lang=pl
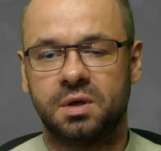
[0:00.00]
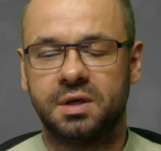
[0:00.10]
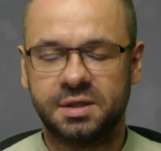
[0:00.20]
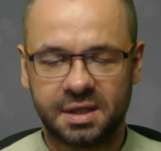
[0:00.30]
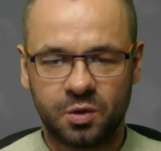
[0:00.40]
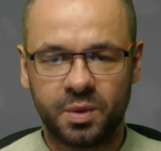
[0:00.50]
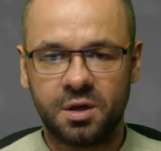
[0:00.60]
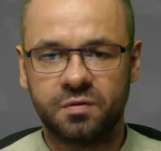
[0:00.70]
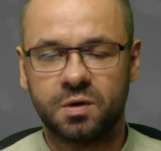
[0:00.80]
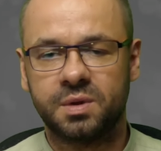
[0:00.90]
listę
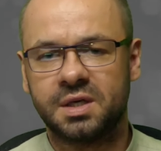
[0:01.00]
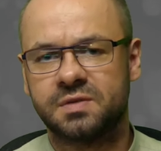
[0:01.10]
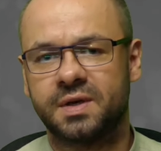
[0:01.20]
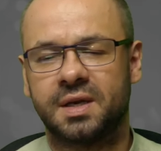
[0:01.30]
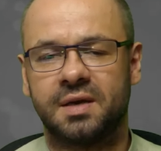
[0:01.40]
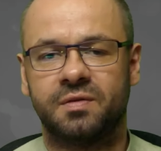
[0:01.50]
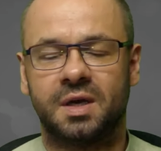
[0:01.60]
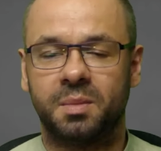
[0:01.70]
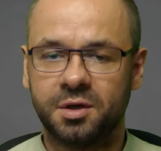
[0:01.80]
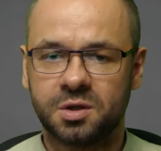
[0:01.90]
mailową jak zwykle w
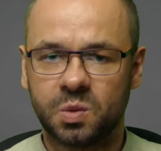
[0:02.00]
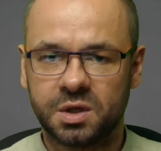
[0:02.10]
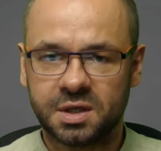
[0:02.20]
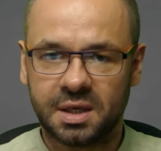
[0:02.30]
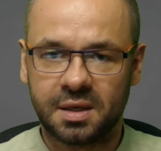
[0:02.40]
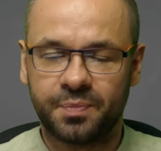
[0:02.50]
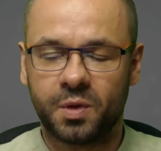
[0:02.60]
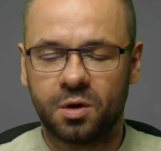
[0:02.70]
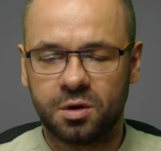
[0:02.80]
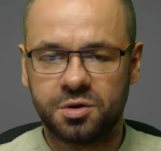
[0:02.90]
najbliższą niedzielę
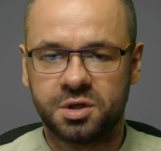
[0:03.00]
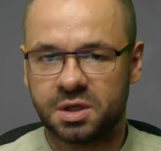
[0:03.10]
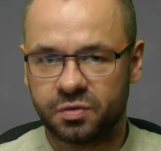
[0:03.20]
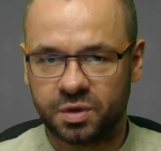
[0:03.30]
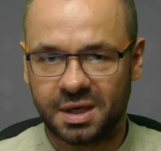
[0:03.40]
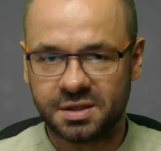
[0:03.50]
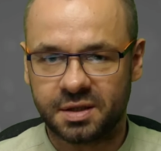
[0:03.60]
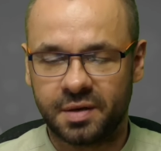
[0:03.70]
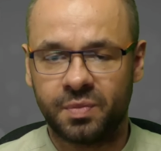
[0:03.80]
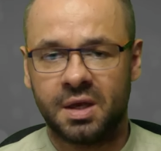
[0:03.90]
o godzinie
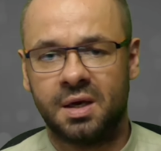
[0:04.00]
12.